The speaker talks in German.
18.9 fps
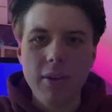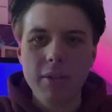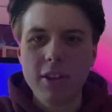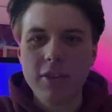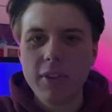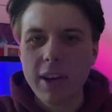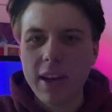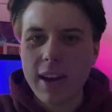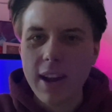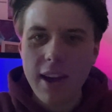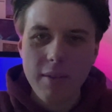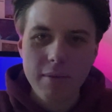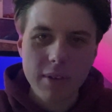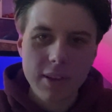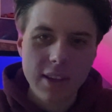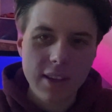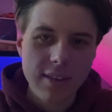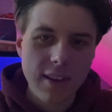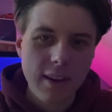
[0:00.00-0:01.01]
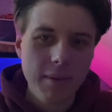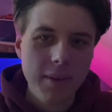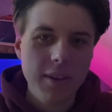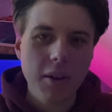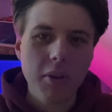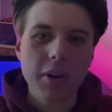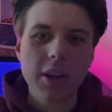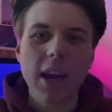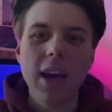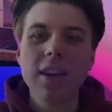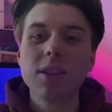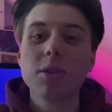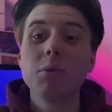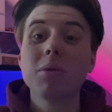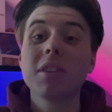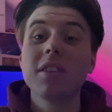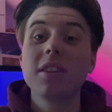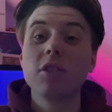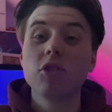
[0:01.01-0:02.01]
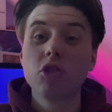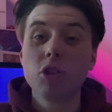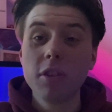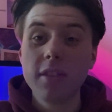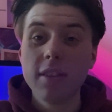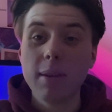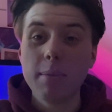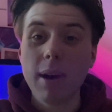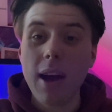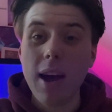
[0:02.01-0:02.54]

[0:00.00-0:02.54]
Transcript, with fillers: Und ich will den Laden, wo ich jetzt arbeite, auch gar nicht großartig in Schutz nehmen.